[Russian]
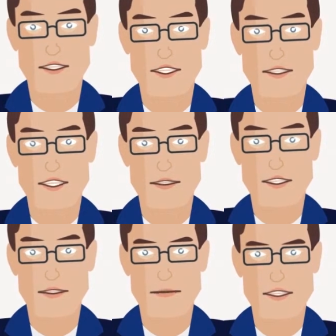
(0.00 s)
остановились
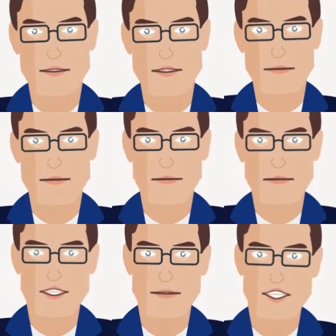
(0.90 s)
на секунду
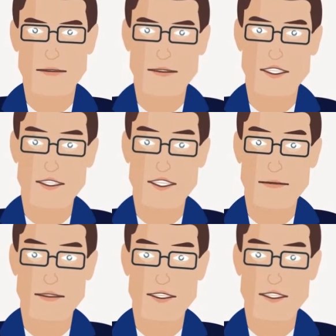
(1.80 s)
и
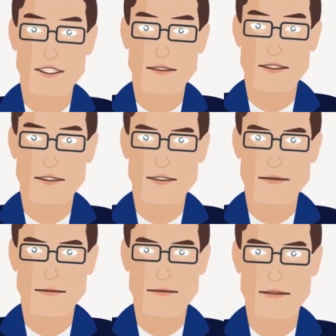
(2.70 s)
представили, что ваш
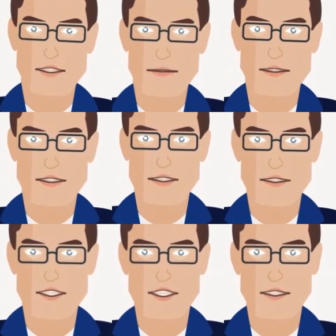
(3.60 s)
сайт
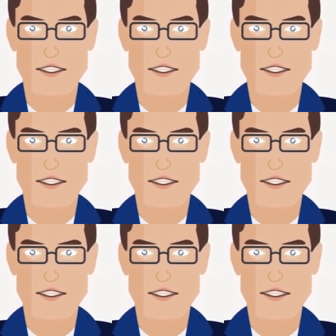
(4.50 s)
находится на